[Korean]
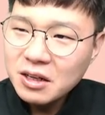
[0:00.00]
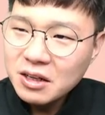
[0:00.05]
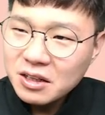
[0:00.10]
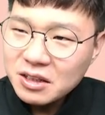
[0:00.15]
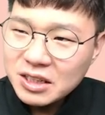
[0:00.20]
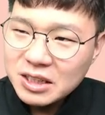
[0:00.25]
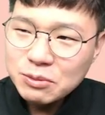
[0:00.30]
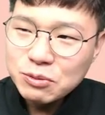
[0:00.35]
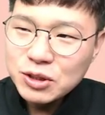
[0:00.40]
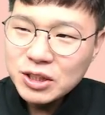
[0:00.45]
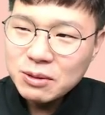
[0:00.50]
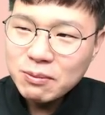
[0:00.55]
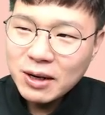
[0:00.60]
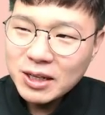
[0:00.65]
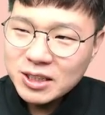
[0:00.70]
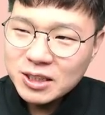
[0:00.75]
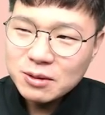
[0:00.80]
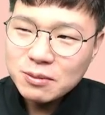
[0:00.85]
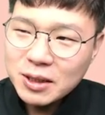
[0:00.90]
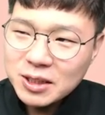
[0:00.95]
이분이
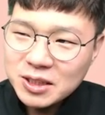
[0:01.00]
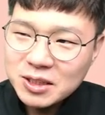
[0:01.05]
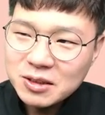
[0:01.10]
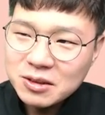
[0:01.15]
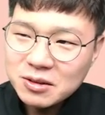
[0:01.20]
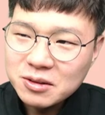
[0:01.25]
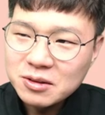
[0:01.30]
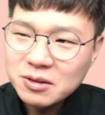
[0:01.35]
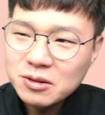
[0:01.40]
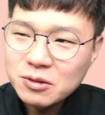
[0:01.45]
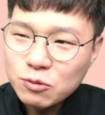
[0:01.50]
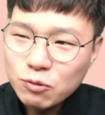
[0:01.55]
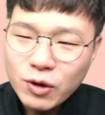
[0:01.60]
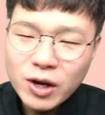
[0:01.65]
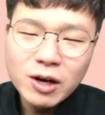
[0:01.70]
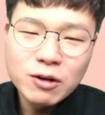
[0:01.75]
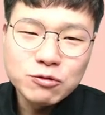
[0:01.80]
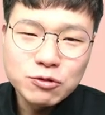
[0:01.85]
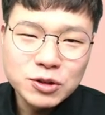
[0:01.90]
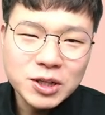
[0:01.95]
말씀하시는
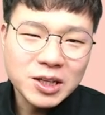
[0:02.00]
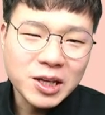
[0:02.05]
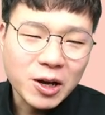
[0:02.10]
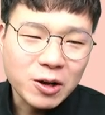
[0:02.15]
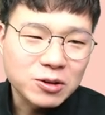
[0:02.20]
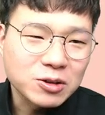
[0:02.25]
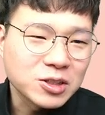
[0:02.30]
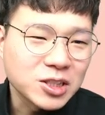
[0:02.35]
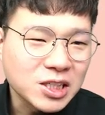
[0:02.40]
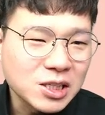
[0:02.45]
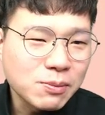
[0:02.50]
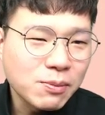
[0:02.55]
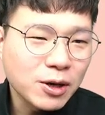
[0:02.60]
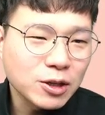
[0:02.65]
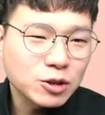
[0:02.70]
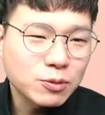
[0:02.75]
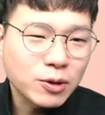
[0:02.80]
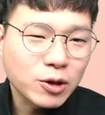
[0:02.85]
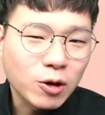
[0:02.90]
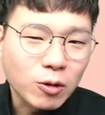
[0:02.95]
왜 우리의 다이어트는 실패할
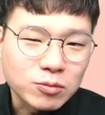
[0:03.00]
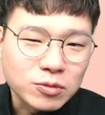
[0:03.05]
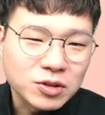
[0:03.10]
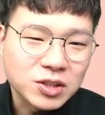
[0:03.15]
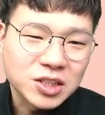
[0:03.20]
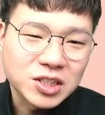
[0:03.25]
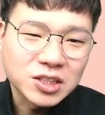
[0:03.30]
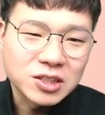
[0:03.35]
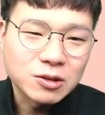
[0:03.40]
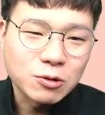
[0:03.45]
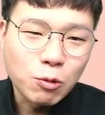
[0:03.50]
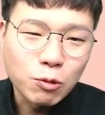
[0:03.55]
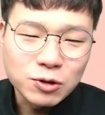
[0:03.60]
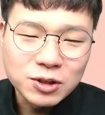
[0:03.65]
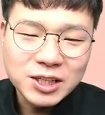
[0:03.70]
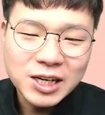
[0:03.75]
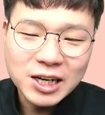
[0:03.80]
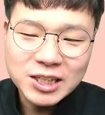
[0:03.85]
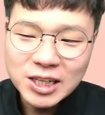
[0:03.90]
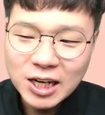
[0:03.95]
수밖에 없는지 오늘
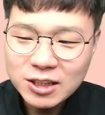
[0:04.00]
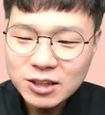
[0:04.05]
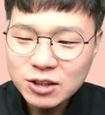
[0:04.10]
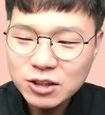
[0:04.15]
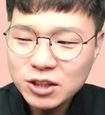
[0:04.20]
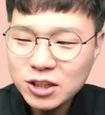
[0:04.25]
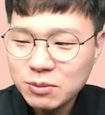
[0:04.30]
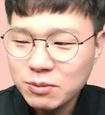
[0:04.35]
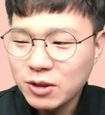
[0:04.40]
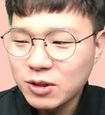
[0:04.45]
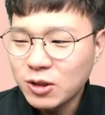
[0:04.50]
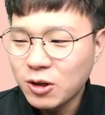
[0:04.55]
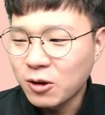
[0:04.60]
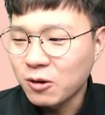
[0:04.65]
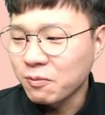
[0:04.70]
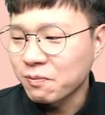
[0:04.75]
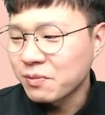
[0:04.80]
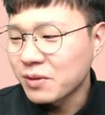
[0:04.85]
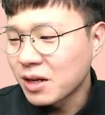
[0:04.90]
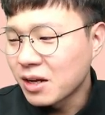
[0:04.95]
이야기 잘
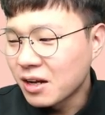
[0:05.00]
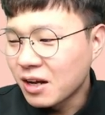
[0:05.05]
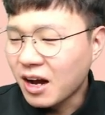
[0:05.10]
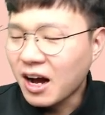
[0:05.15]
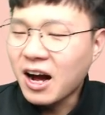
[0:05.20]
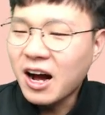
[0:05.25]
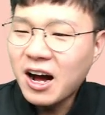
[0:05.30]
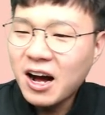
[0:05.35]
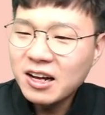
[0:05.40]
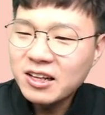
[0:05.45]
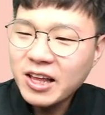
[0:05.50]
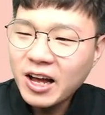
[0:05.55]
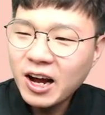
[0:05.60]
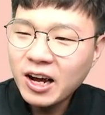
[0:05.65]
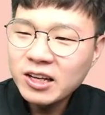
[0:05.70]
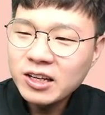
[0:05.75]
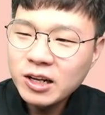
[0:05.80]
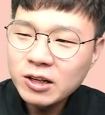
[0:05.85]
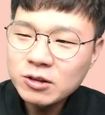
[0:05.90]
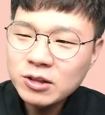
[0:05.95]
들으시면요. 아, 내가
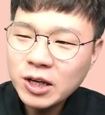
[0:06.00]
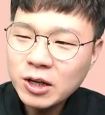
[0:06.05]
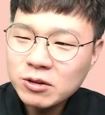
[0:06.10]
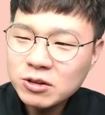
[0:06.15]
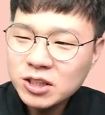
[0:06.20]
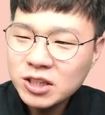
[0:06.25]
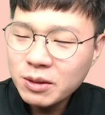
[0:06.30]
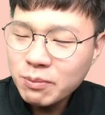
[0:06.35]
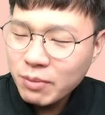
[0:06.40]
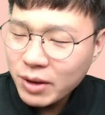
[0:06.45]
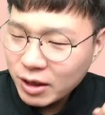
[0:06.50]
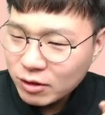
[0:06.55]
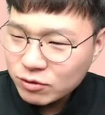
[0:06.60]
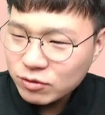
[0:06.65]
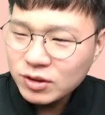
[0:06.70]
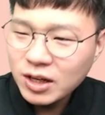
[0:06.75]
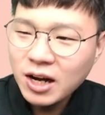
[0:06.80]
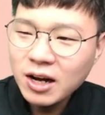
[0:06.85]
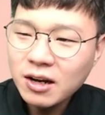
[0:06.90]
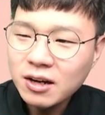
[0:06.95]
이래서 다이어트
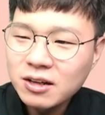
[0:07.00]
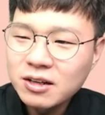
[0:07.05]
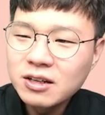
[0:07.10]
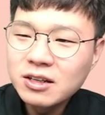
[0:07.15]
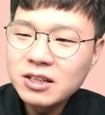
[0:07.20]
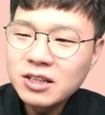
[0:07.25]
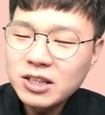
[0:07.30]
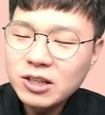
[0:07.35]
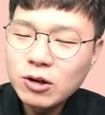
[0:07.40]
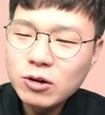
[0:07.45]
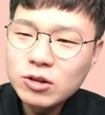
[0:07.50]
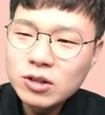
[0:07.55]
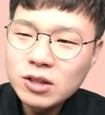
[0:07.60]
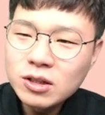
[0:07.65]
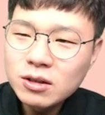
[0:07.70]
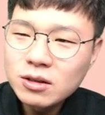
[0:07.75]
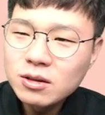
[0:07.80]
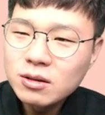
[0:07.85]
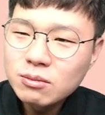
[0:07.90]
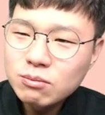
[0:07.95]
실패했구나.
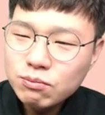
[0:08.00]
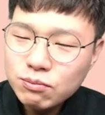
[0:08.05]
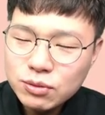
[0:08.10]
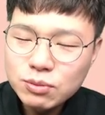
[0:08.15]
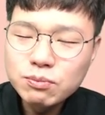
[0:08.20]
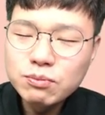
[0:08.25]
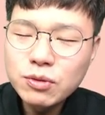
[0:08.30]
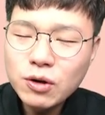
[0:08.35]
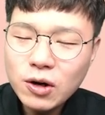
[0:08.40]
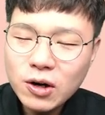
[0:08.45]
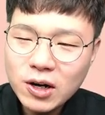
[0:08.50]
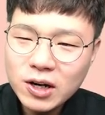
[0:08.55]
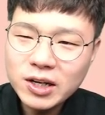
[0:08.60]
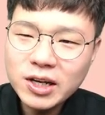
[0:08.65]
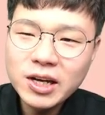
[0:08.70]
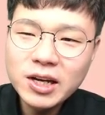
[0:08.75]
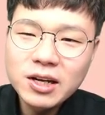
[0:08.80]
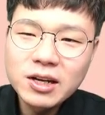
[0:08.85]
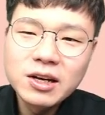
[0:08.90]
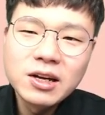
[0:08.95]
이거를
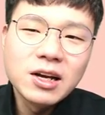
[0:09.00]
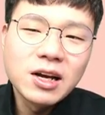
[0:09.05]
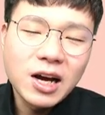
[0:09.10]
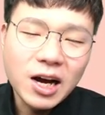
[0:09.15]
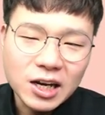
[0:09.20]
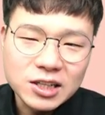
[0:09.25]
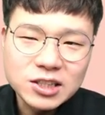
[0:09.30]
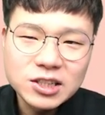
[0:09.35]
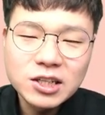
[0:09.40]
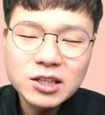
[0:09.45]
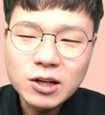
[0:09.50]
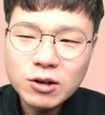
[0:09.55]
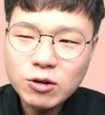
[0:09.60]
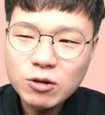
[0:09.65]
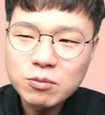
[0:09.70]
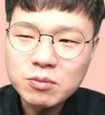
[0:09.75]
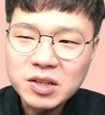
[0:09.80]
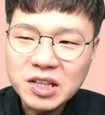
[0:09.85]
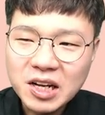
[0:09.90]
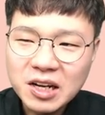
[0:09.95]
분명하게 아시게 될
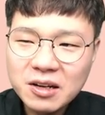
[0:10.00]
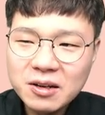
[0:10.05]
겁니다.